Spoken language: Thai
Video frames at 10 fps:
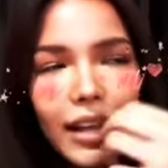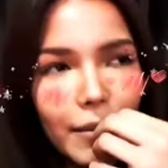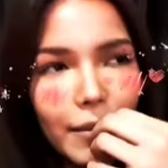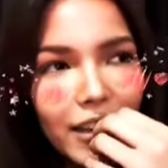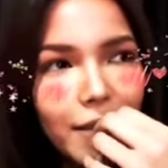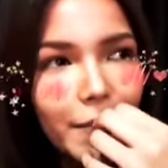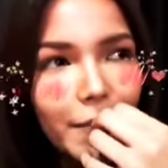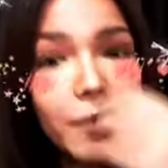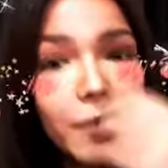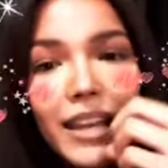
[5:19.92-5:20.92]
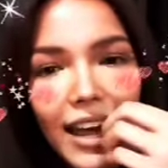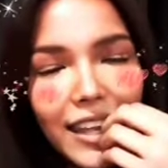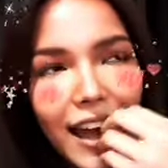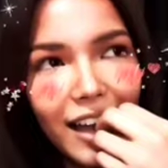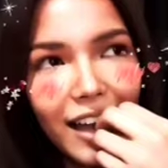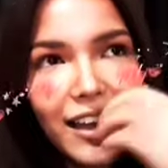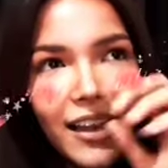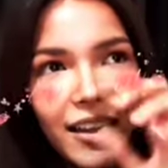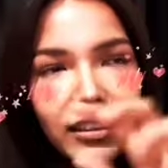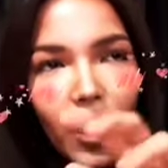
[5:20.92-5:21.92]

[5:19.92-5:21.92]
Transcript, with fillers: คือมันก็มีหลายอย่าง แต่ว่า